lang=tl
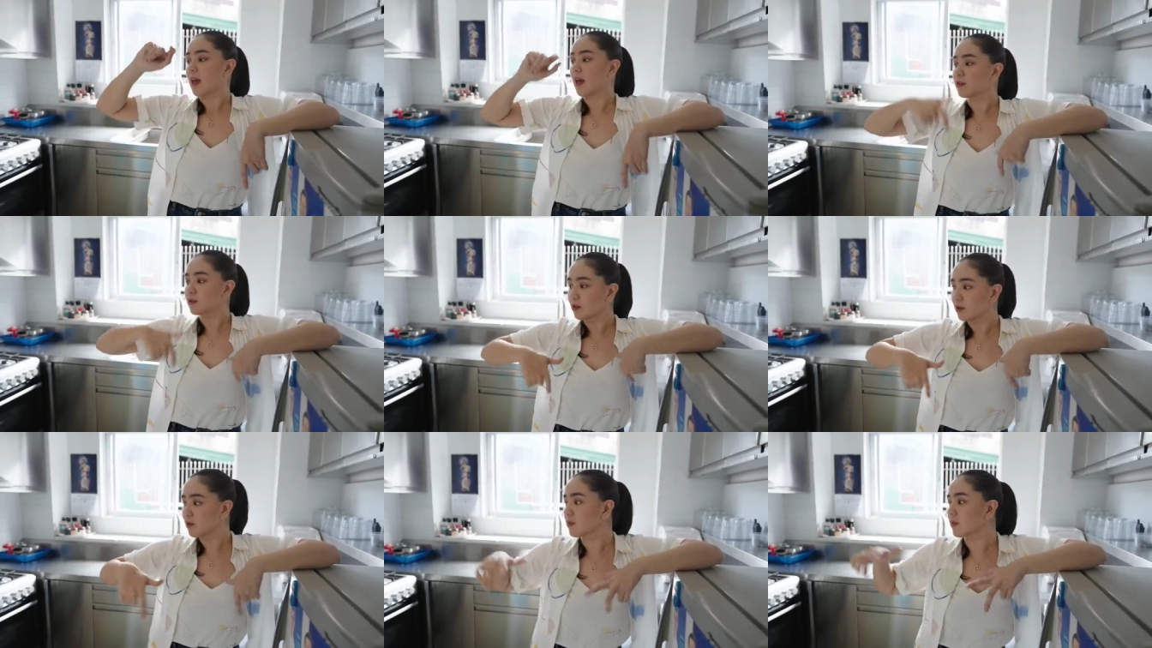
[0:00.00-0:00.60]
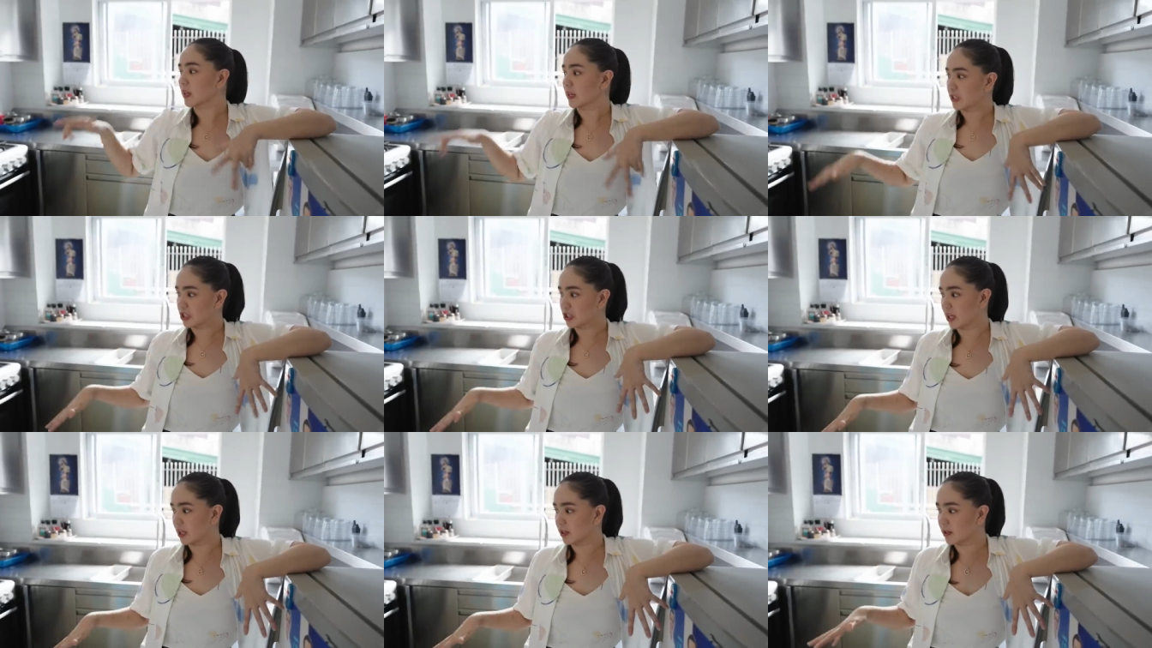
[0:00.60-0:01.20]
Ito yung
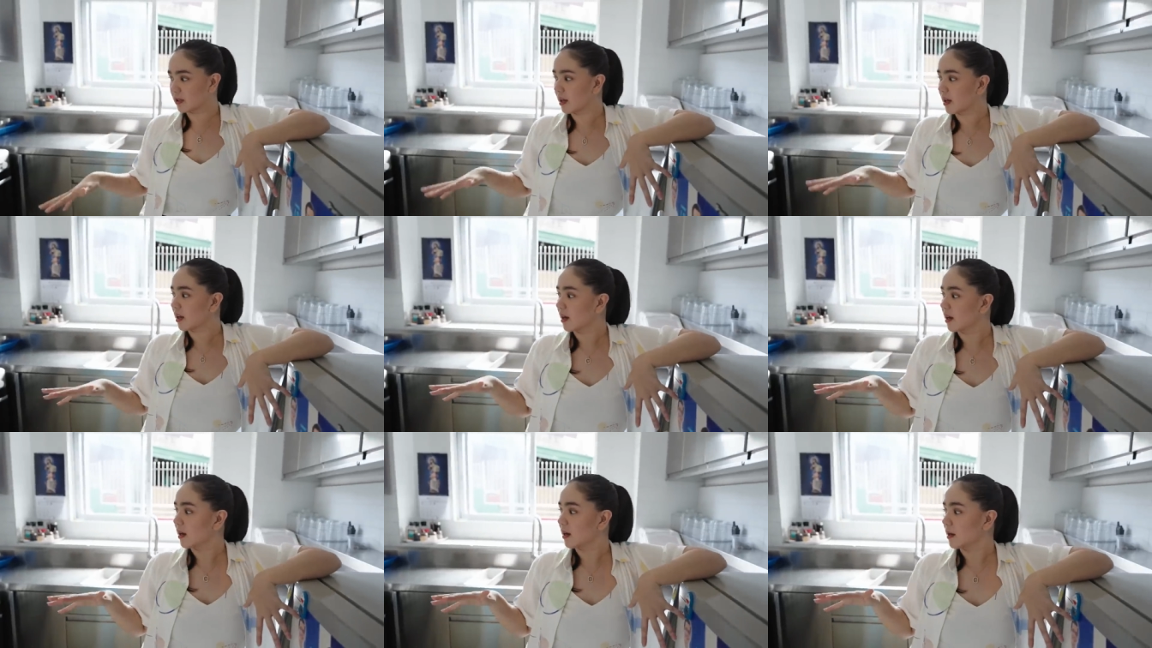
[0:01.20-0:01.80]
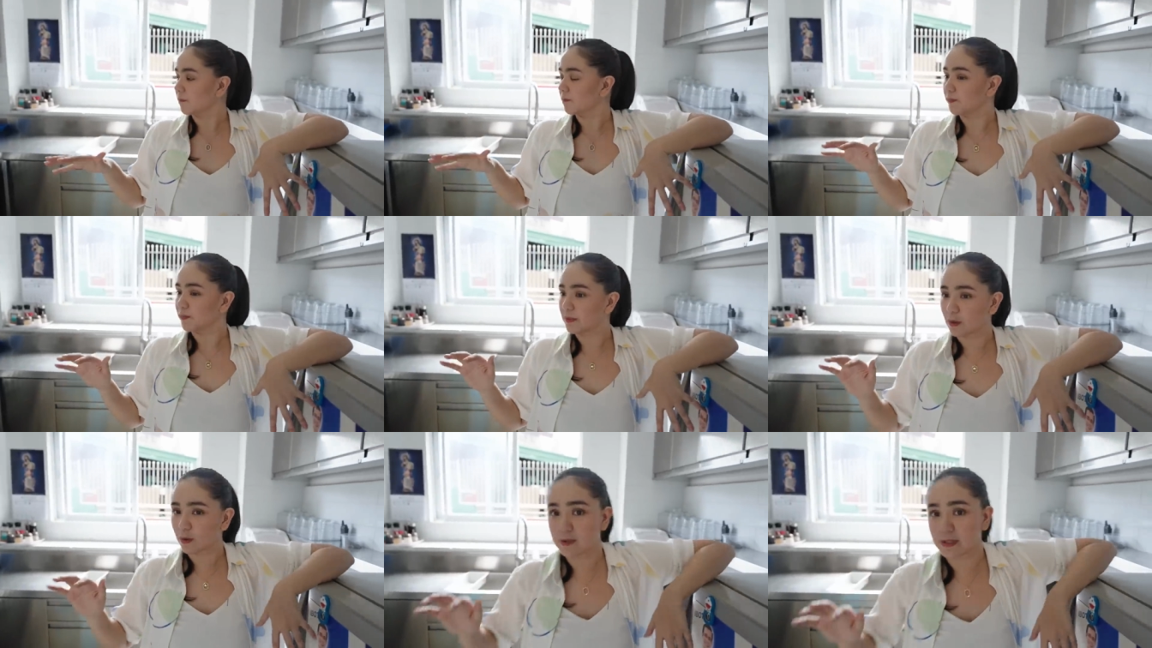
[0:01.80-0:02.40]
kitchen na
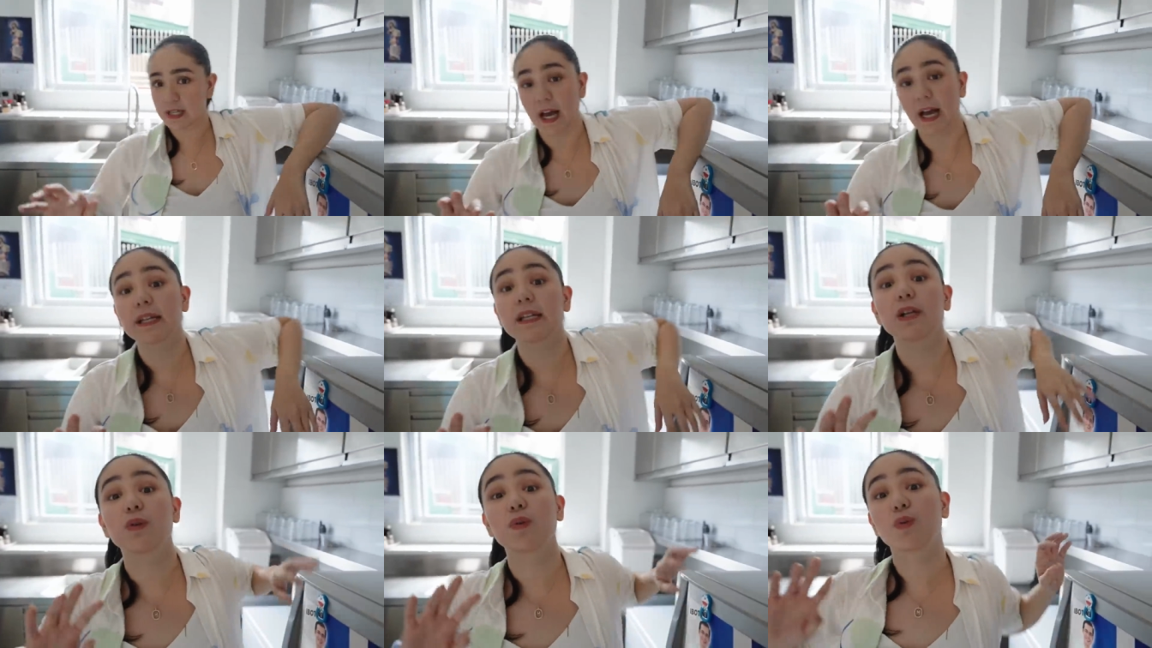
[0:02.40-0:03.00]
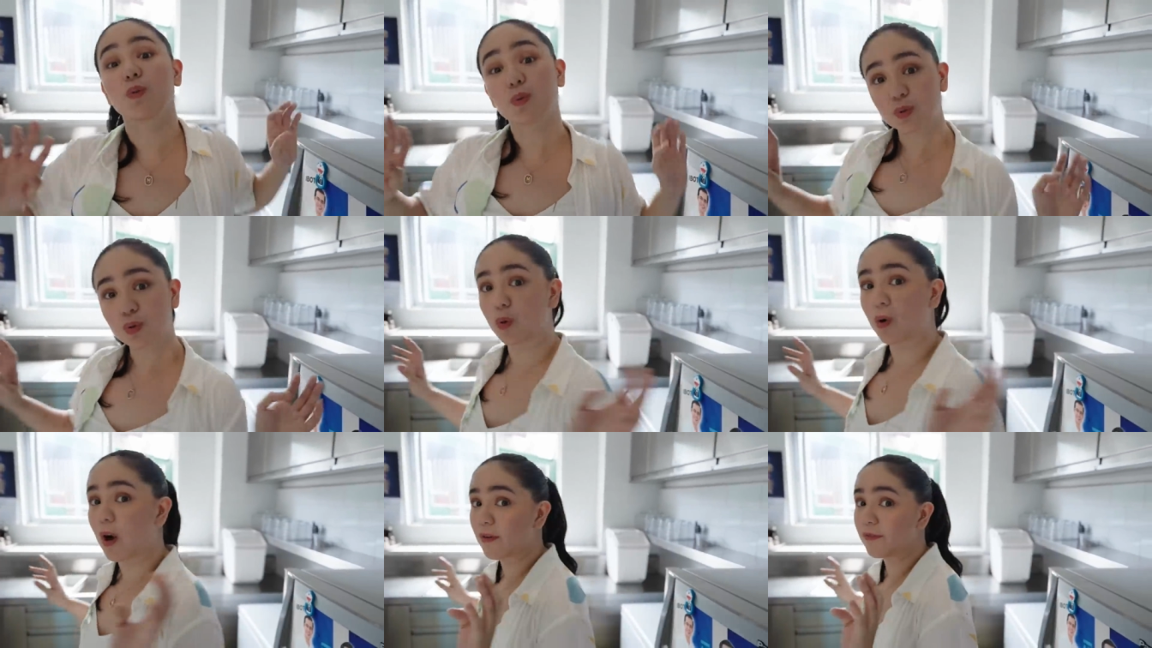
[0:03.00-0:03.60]
kung saan
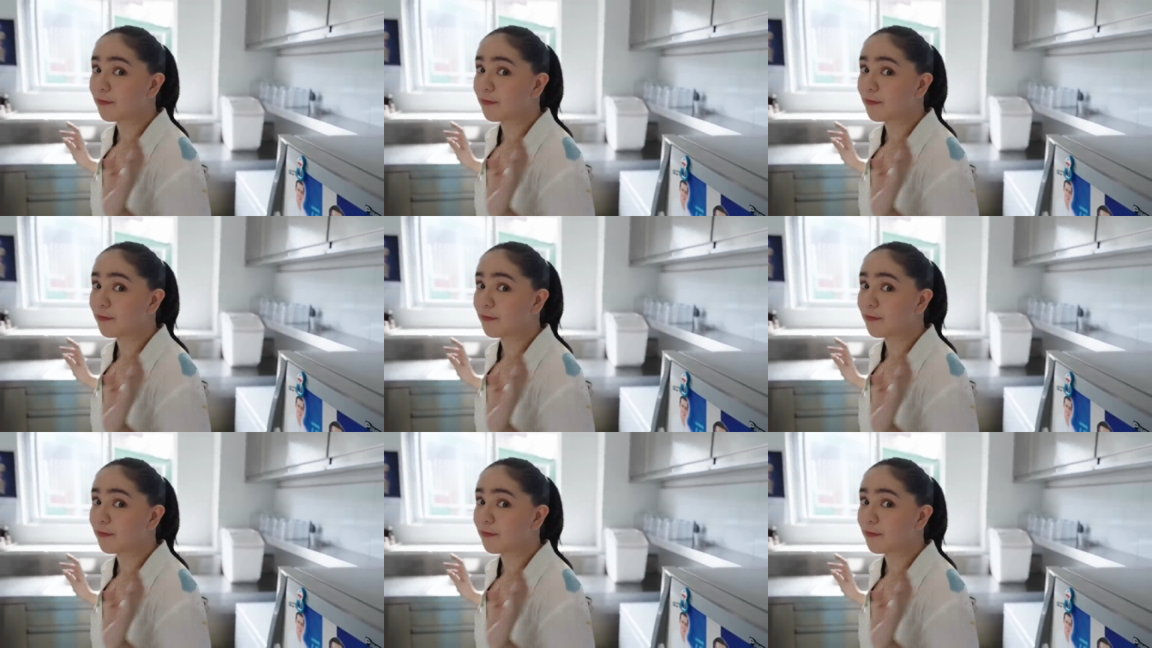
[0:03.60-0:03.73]
niluluto ang